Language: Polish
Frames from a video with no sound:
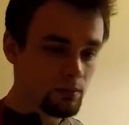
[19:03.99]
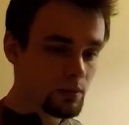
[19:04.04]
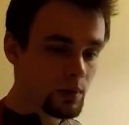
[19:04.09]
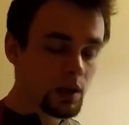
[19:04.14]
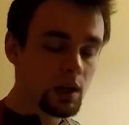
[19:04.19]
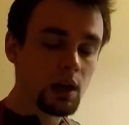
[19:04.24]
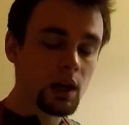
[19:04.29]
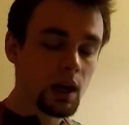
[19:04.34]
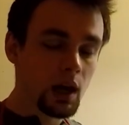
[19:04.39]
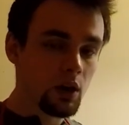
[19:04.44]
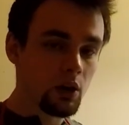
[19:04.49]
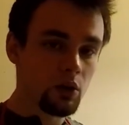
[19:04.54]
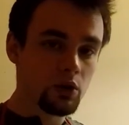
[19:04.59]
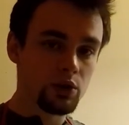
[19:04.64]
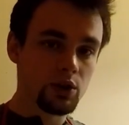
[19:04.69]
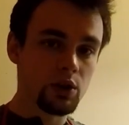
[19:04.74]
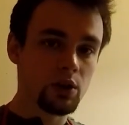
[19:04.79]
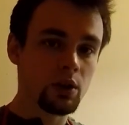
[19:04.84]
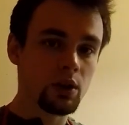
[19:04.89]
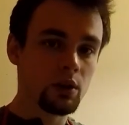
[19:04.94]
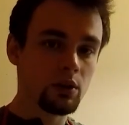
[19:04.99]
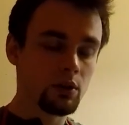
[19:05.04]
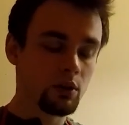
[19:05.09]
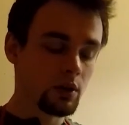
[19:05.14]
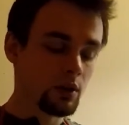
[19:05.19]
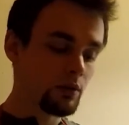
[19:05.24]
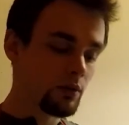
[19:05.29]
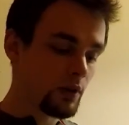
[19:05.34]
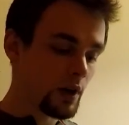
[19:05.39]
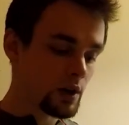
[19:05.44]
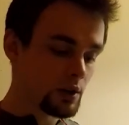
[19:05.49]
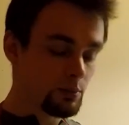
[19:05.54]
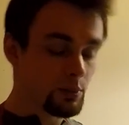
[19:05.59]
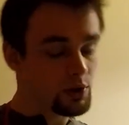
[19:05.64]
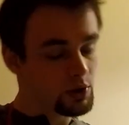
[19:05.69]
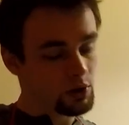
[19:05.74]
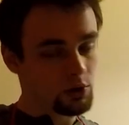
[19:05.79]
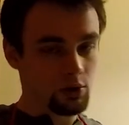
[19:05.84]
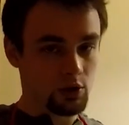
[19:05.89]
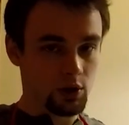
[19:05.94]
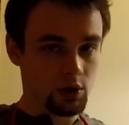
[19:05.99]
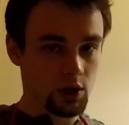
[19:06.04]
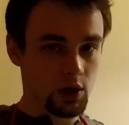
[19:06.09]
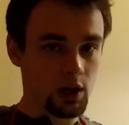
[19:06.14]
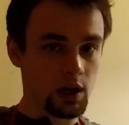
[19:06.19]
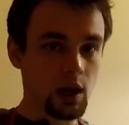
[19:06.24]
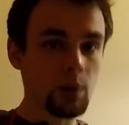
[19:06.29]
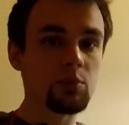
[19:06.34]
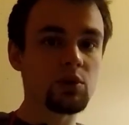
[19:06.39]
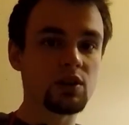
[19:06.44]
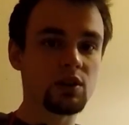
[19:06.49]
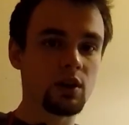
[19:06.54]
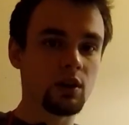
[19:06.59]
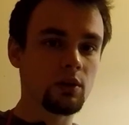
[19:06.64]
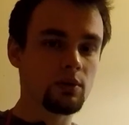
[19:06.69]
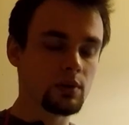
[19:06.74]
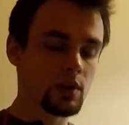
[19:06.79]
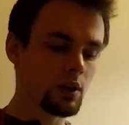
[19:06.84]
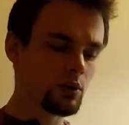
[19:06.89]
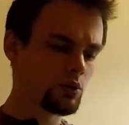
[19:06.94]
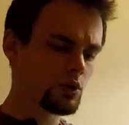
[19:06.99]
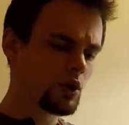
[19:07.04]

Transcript: kilka godzin, to ten farsz będzie troszeczkę lepszy z tego względu,